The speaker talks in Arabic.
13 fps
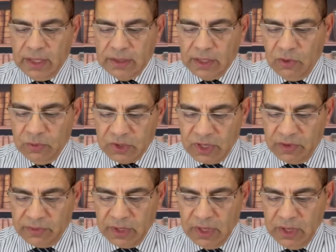حتى لو مش
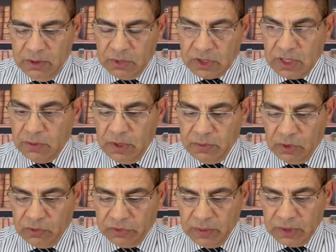نابع مش نابع
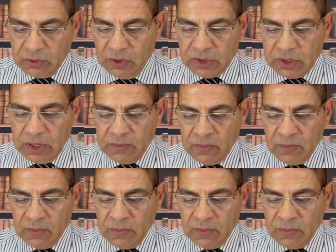منه فما تقولش